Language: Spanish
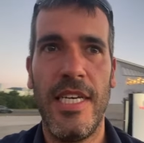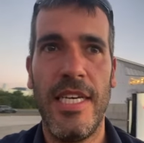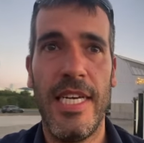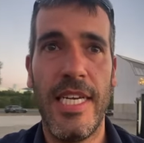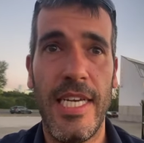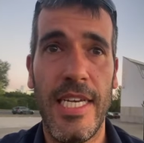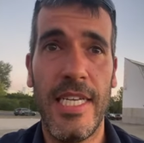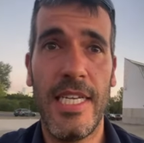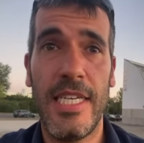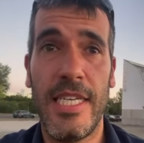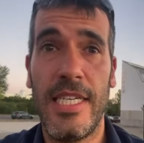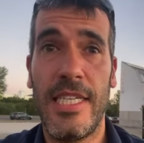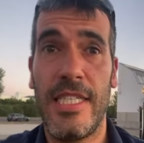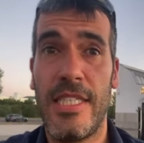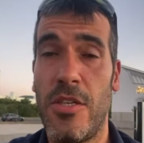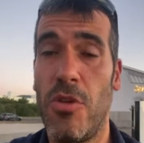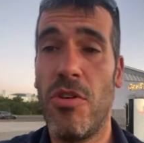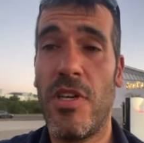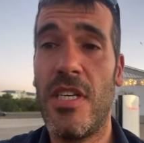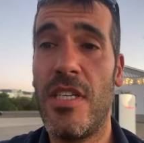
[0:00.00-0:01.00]
eh,
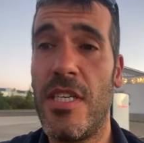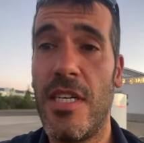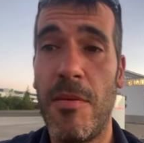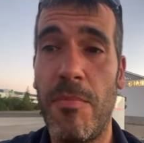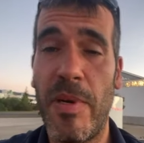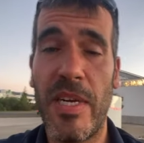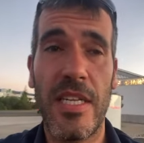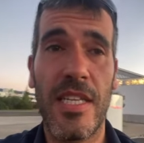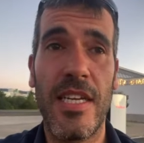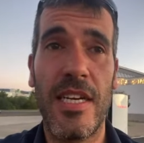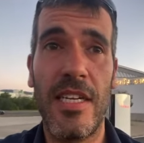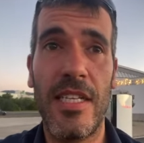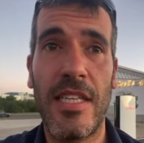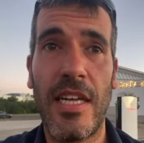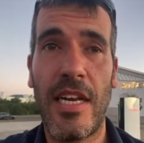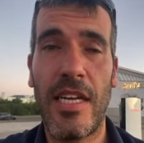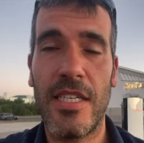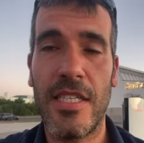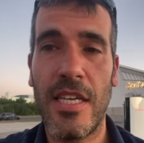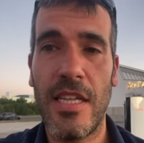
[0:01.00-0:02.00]
son casi
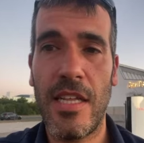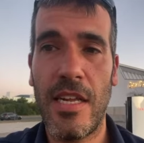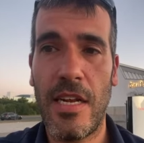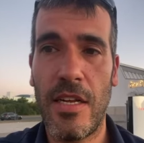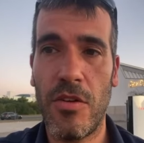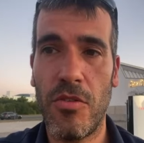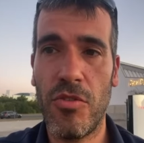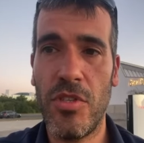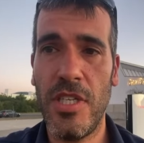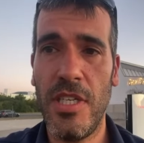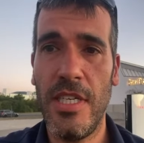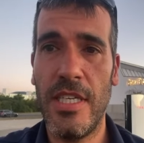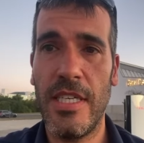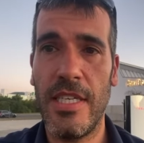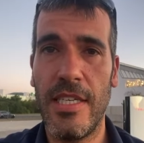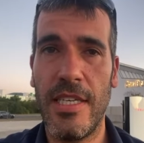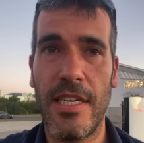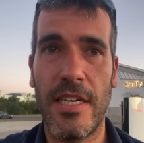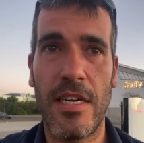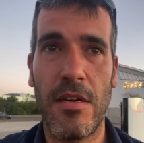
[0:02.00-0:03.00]
prácticamente las 10 de la noche
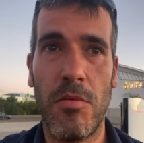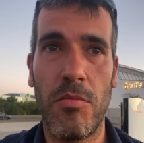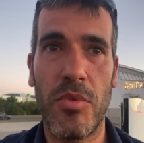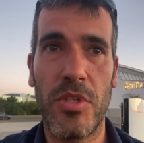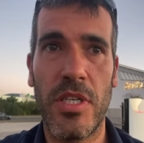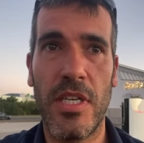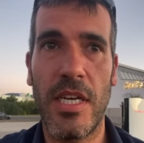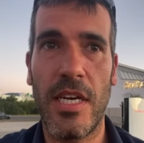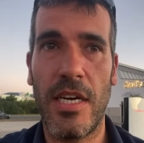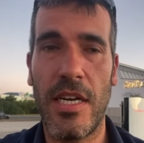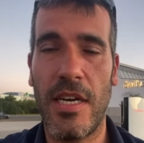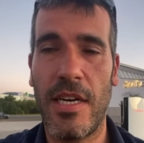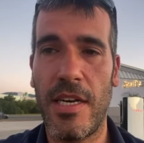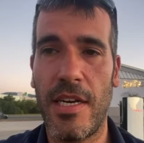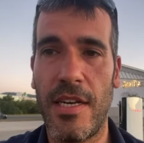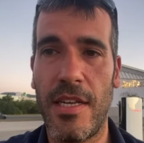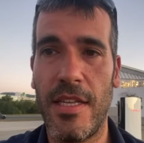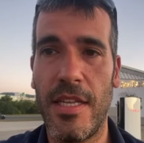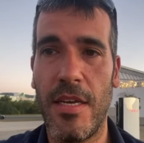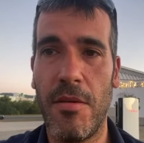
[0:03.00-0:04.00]
y acabamos de llegar
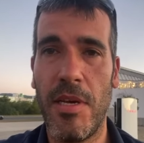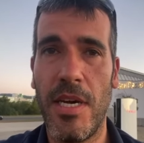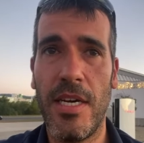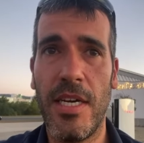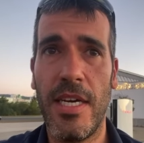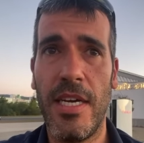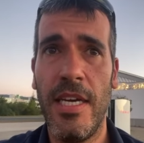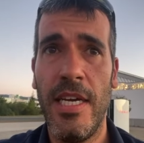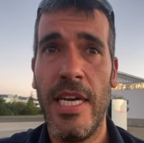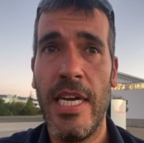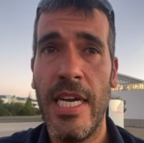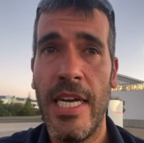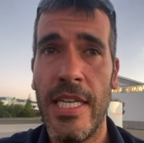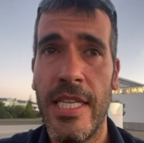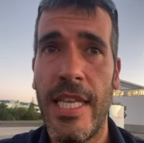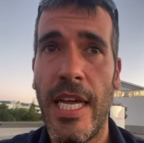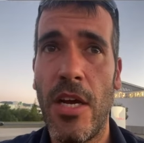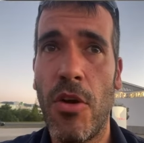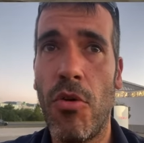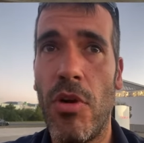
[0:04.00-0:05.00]
de viaje,
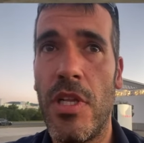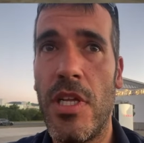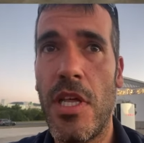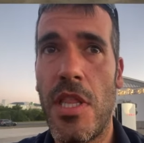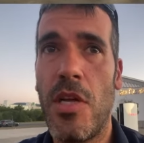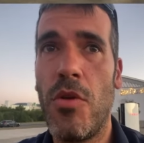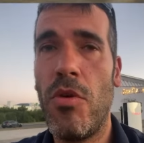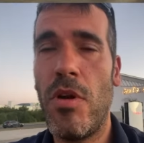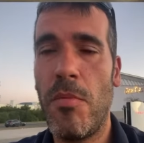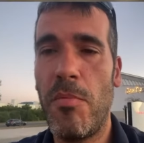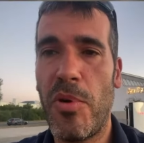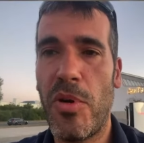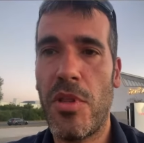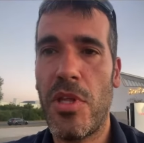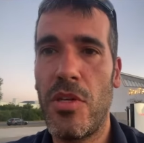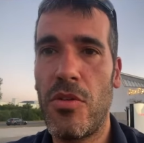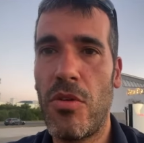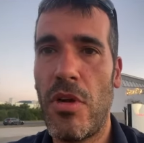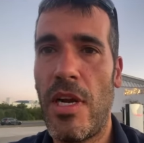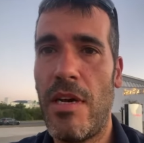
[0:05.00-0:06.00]
tengo el
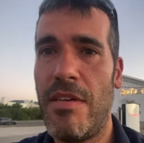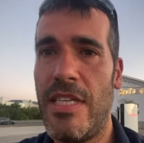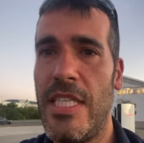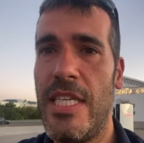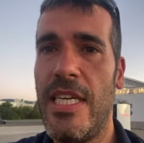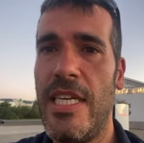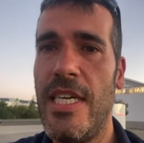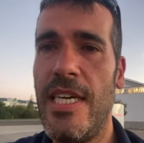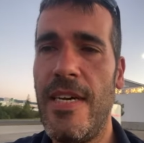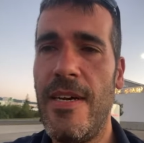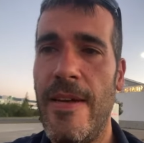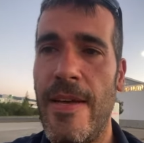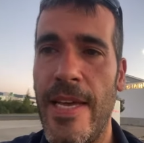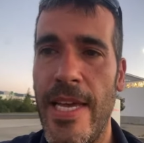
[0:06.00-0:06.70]
19% de la batería